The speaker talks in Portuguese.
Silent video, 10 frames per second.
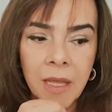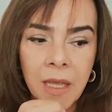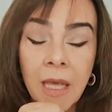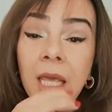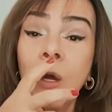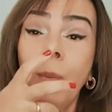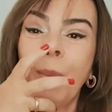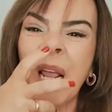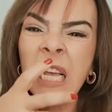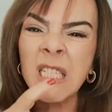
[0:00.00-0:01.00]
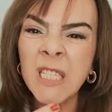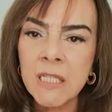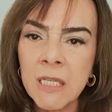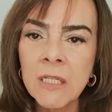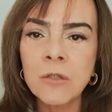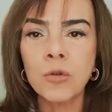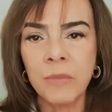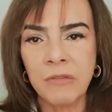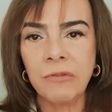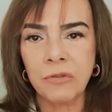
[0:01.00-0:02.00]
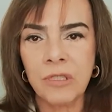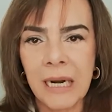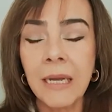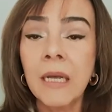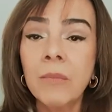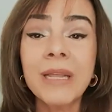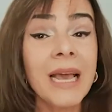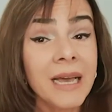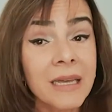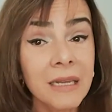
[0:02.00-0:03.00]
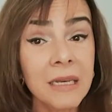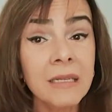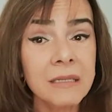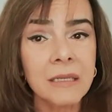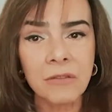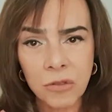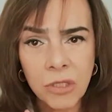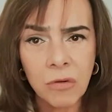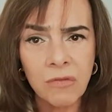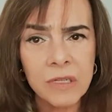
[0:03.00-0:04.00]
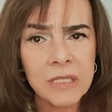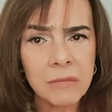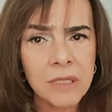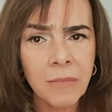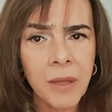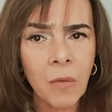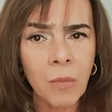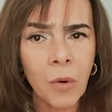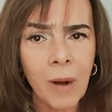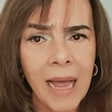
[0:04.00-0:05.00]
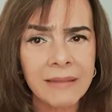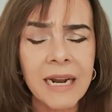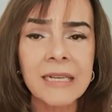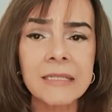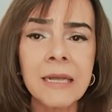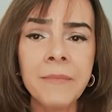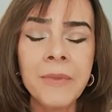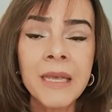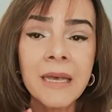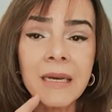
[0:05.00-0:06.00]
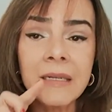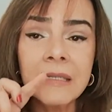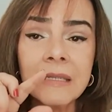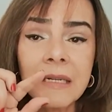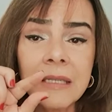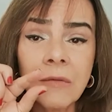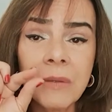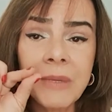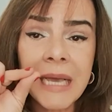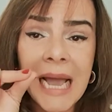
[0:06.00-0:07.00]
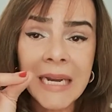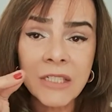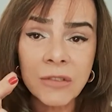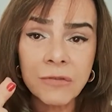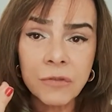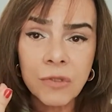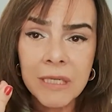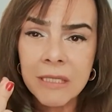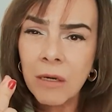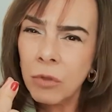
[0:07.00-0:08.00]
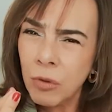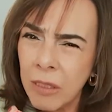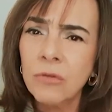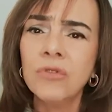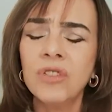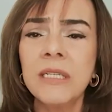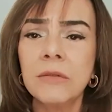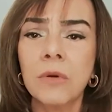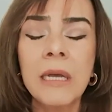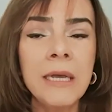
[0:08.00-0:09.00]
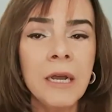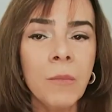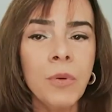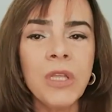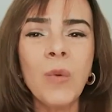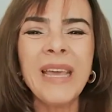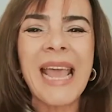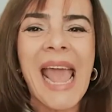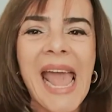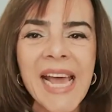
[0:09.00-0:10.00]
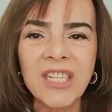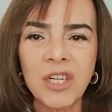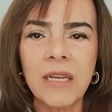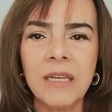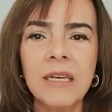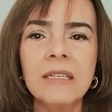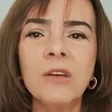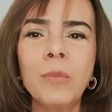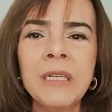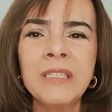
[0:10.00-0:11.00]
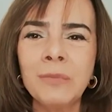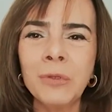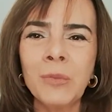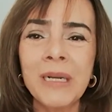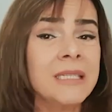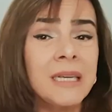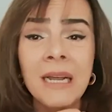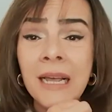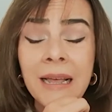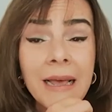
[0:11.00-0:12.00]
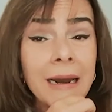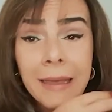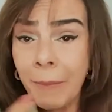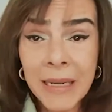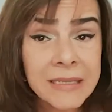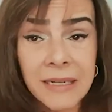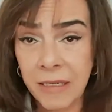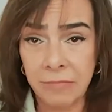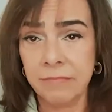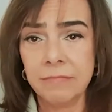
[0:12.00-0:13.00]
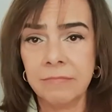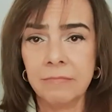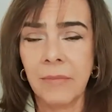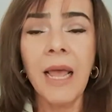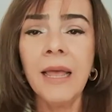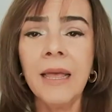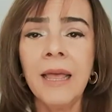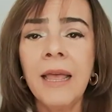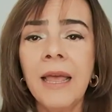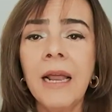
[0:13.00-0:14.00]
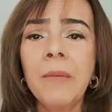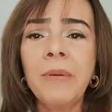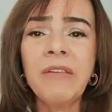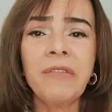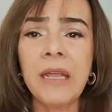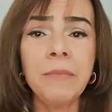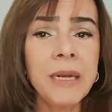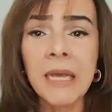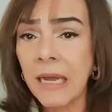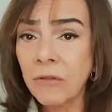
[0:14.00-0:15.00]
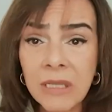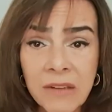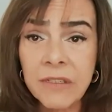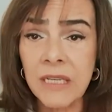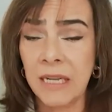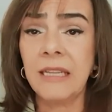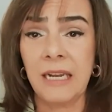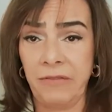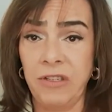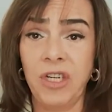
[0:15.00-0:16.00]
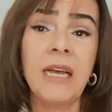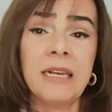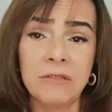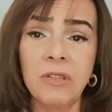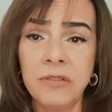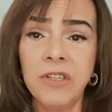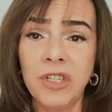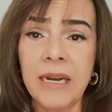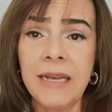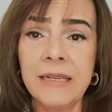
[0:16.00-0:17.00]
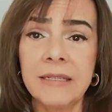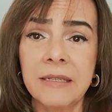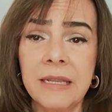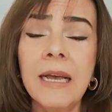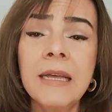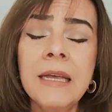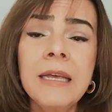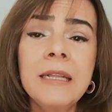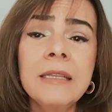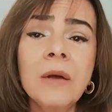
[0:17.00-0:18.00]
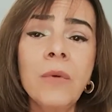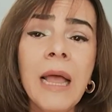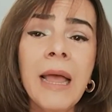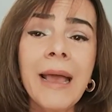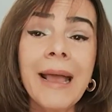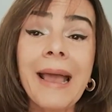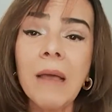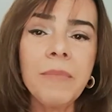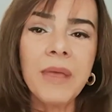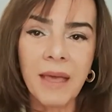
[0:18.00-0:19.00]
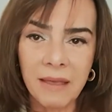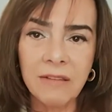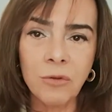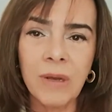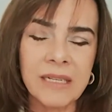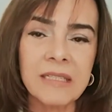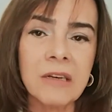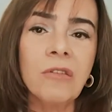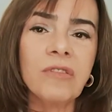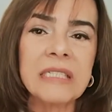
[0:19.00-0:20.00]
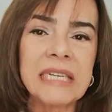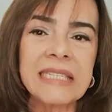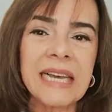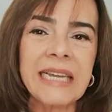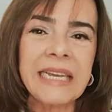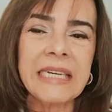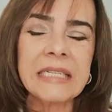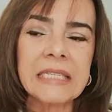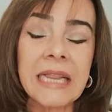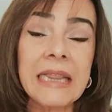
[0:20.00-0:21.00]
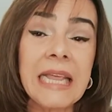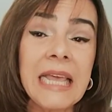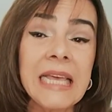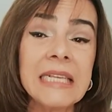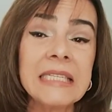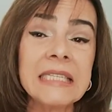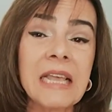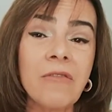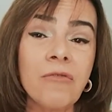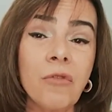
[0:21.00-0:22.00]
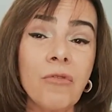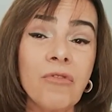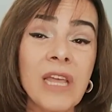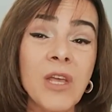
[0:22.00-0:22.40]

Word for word: eu preciso me frustrar, porque a criança, isso nós já conversamos também um pouco lá atrás, né? A criança ela tem um limiar de frustração muito reduzido, porque o que rege a criança é o princípio do prazer. Ela quer prazer né? Ela prefere brincar do que está fazendo a tarefa de casa, o dever de casa, tá? Então, cabe à educação fazer essa criança desenvolver o